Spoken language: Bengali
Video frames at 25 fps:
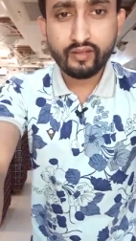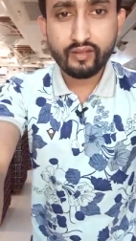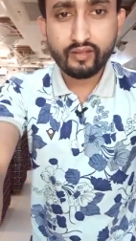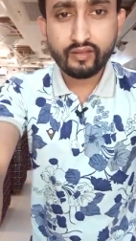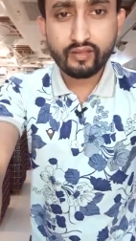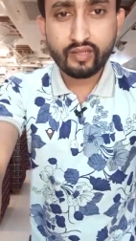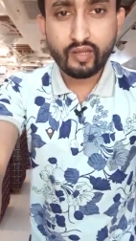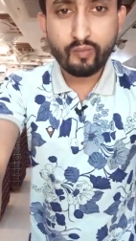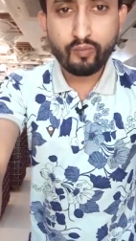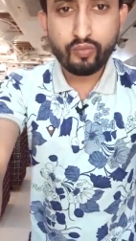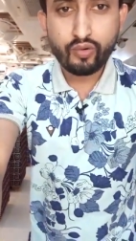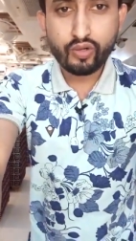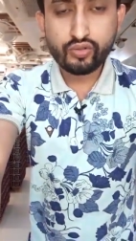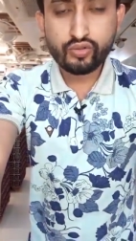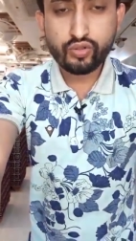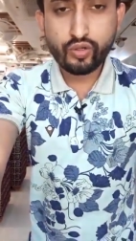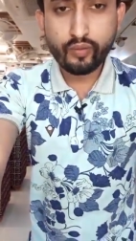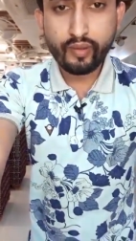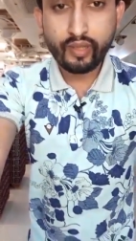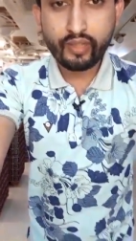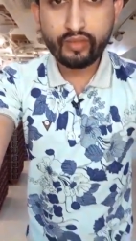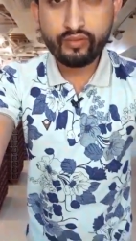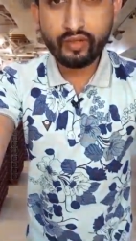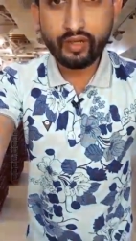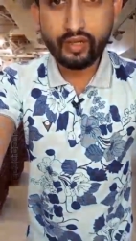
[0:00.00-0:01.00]
তারপরে
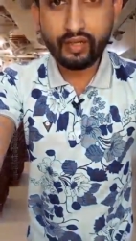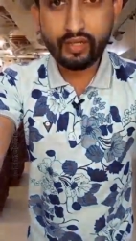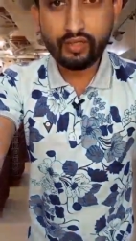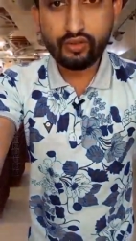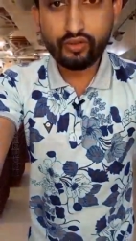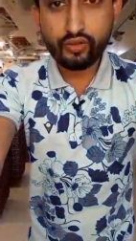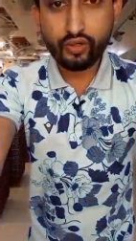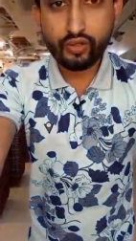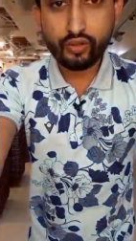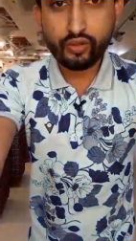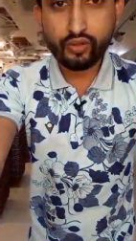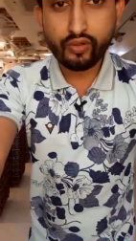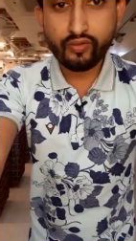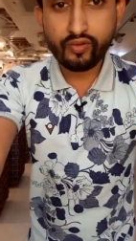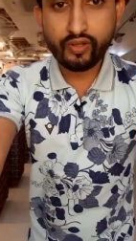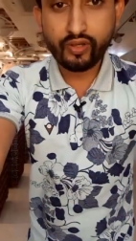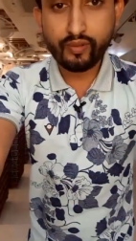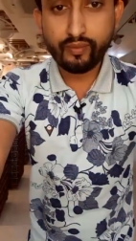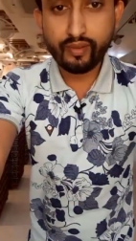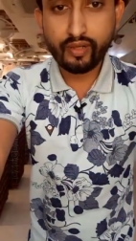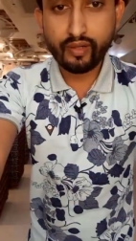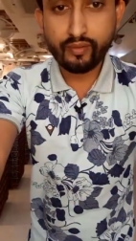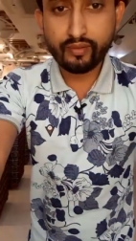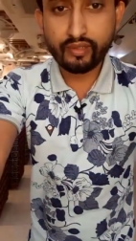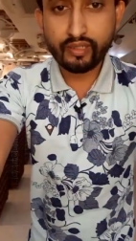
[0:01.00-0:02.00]
সবাই একটু আর্লি জয়েন করে
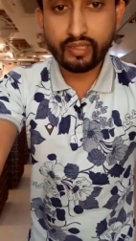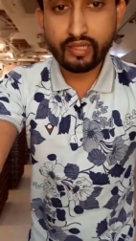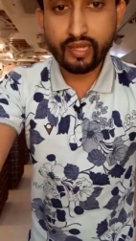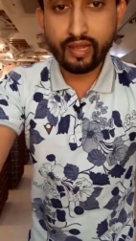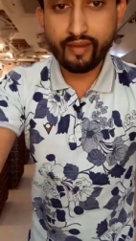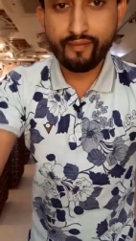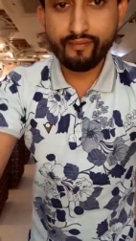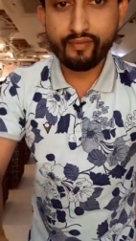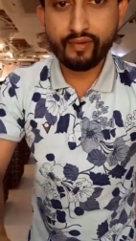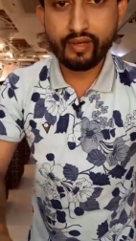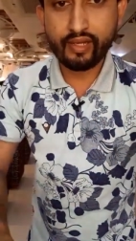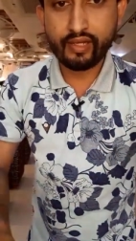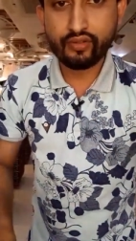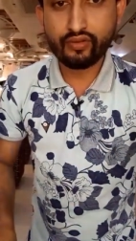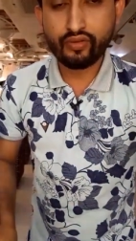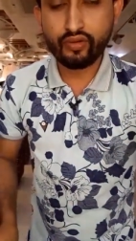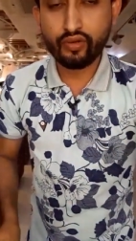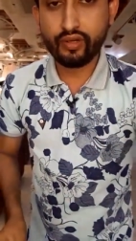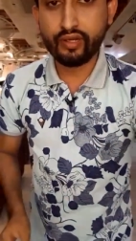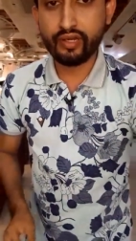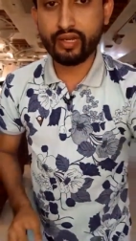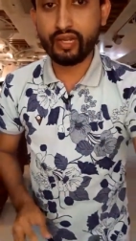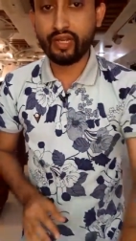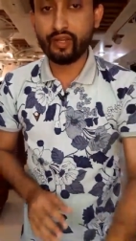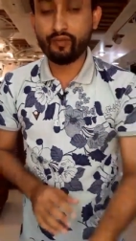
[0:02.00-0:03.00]
ফেলবেন আমাদের লাইভটি
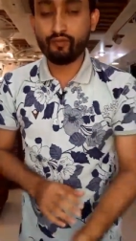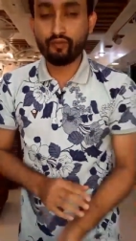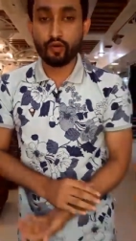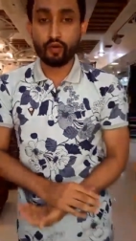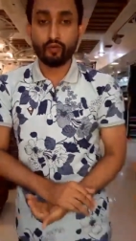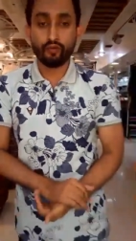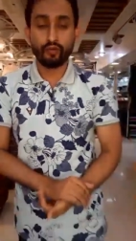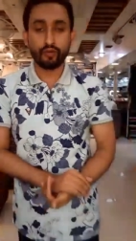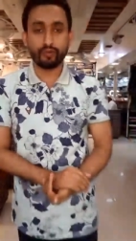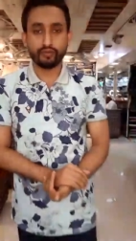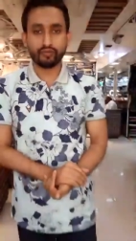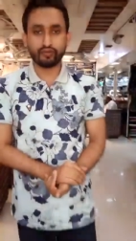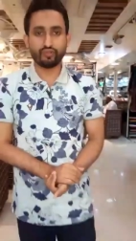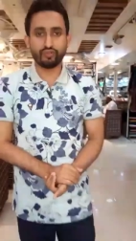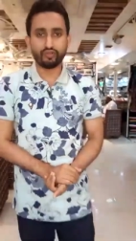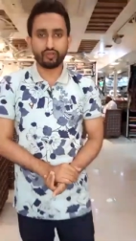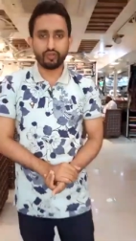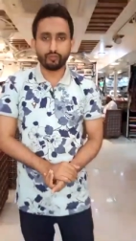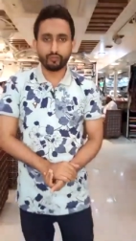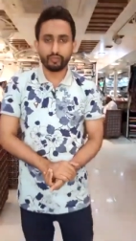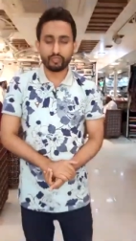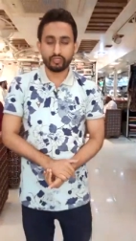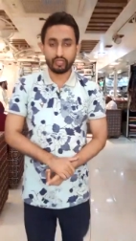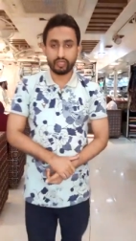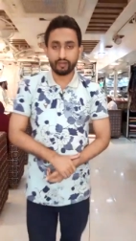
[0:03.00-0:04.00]
অ্যাকচুয়ালি নেট প্রবলেমের জন্য
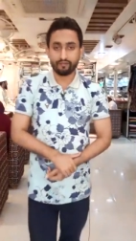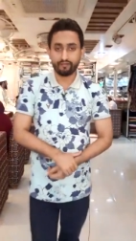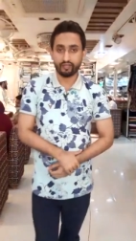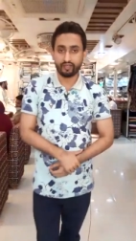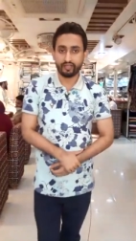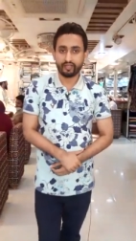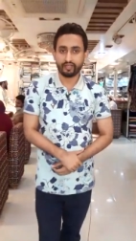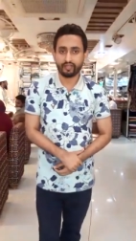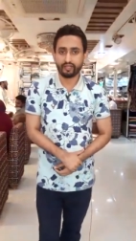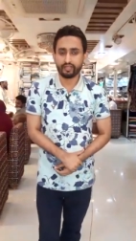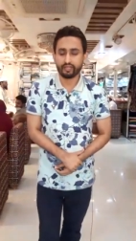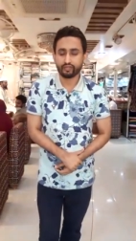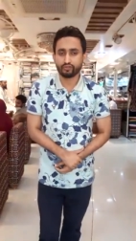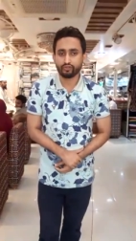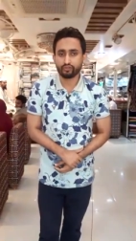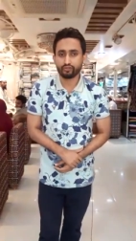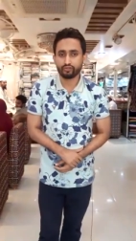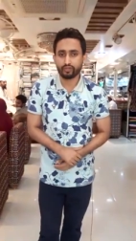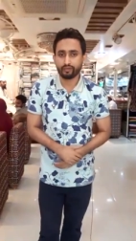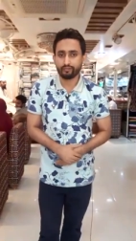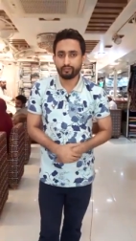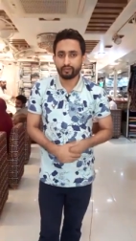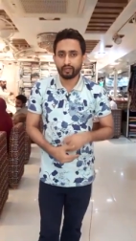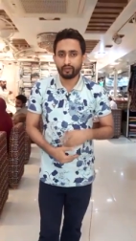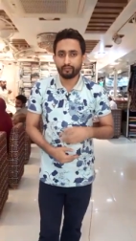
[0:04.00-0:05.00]
আমরা লাইভটি কেটে
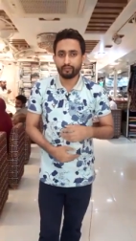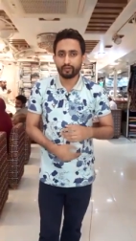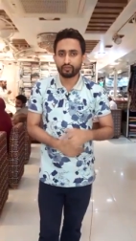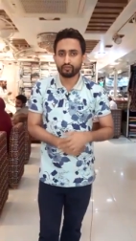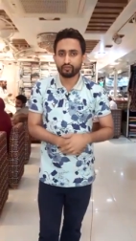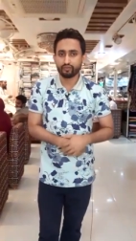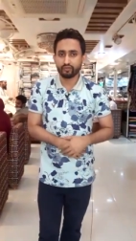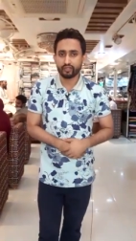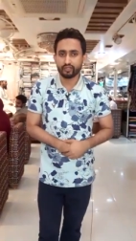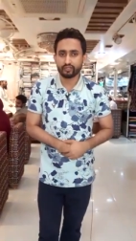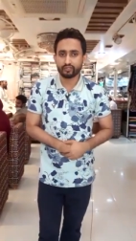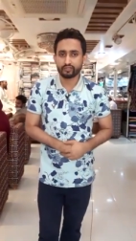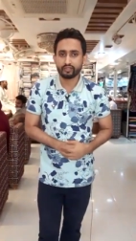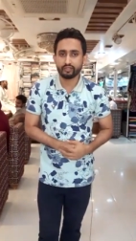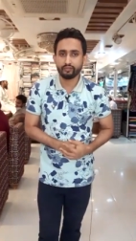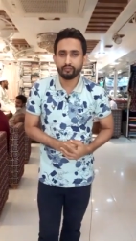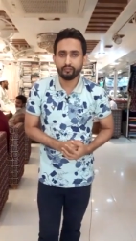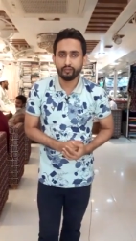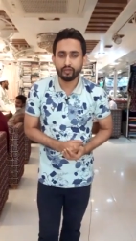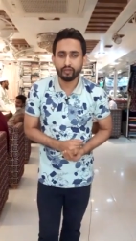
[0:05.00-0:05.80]
গেছিলো তো আমরা আবার চলে আসলাম